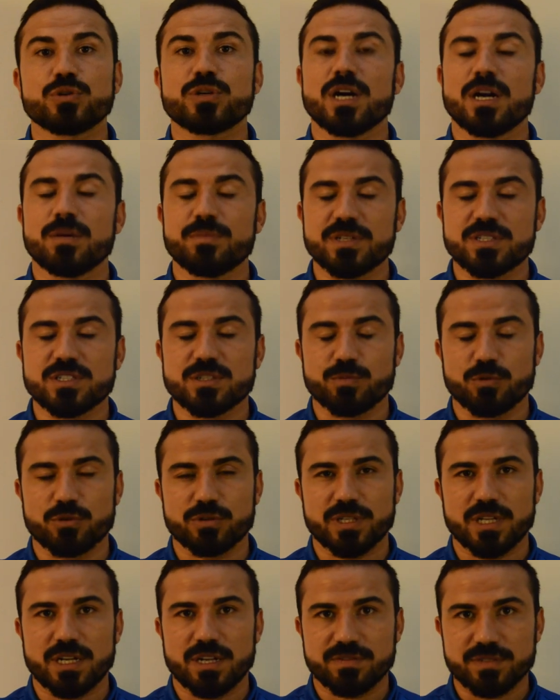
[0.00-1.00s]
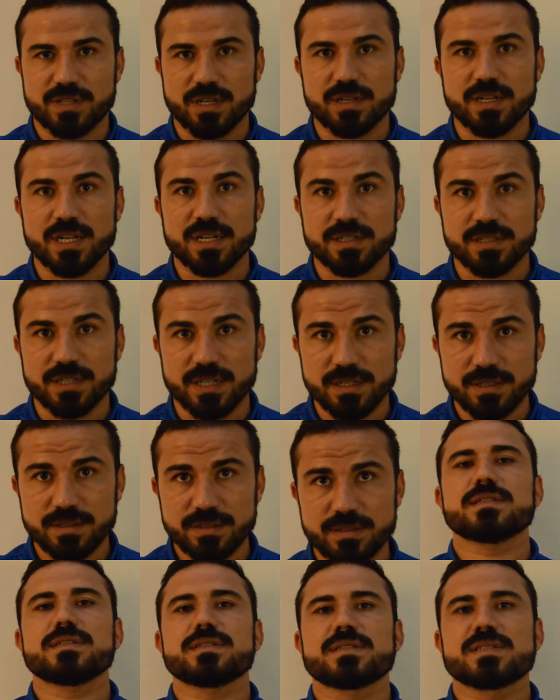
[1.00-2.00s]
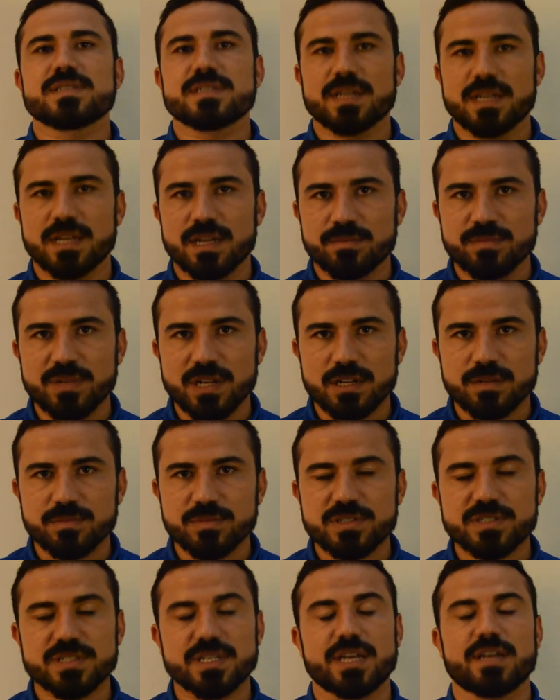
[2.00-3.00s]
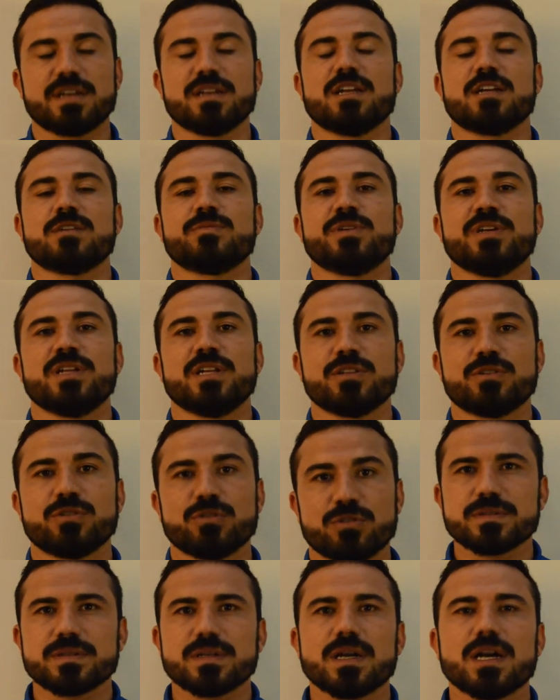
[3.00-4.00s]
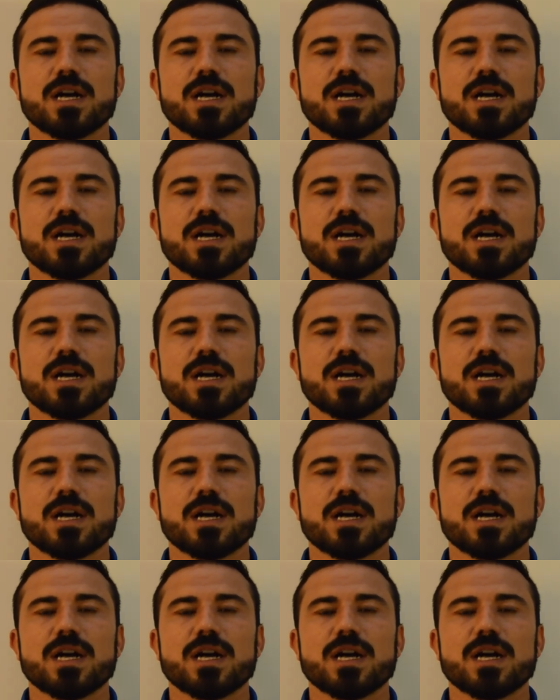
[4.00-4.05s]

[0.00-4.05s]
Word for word: Ahmet Spor taraftarlarına selamlarımı, saygılarımı iletiyorum.